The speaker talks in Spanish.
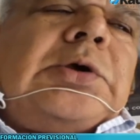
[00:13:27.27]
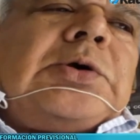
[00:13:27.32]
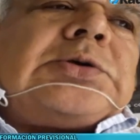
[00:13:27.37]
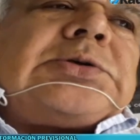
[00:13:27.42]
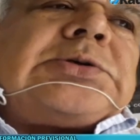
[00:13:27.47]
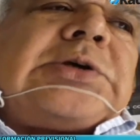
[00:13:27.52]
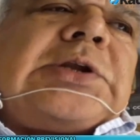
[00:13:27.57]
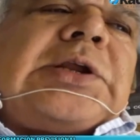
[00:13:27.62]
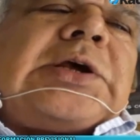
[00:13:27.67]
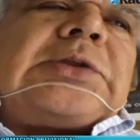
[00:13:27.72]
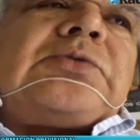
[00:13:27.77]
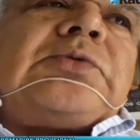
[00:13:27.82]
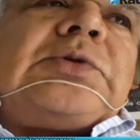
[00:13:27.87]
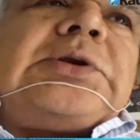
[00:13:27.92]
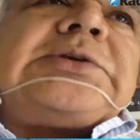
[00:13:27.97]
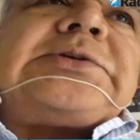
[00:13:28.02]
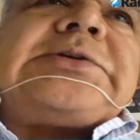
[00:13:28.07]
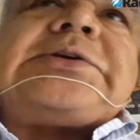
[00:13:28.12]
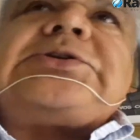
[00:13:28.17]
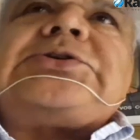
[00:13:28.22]
O sea, la
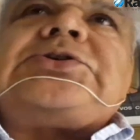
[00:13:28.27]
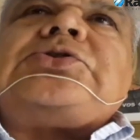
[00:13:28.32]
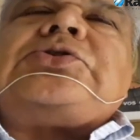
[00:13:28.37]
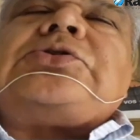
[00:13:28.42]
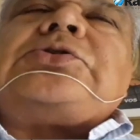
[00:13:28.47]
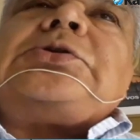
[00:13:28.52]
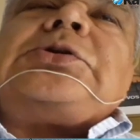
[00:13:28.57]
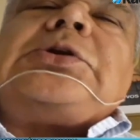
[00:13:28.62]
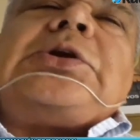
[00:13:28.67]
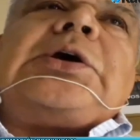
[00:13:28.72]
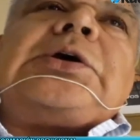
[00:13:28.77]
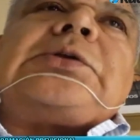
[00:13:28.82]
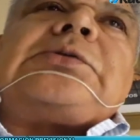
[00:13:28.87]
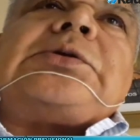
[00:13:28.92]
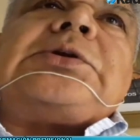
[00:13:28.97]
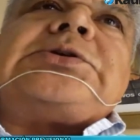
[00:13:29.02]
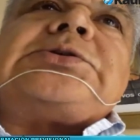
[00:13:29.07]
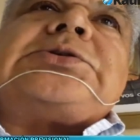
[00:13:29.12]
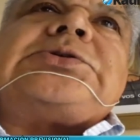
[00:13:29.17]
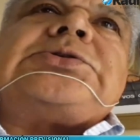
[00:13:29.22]
actualización, la
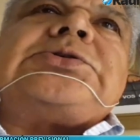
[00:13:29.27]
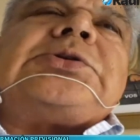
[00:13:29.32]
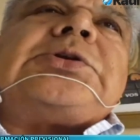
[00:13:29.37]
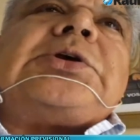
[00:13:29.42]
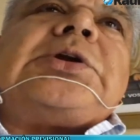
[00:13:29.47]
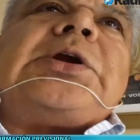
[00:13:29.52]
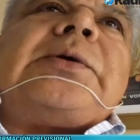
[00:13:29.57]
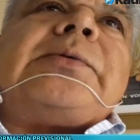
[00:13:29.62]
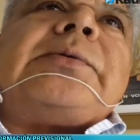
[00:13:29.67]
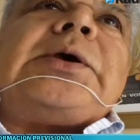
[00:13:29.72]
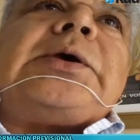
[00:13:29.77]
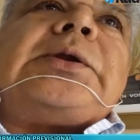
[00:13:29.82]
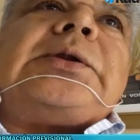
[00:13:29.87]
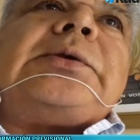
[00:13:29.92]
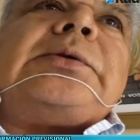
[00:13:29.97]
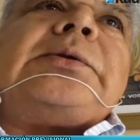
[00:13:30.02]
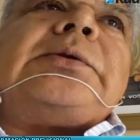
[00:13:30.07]
actualización del ABER,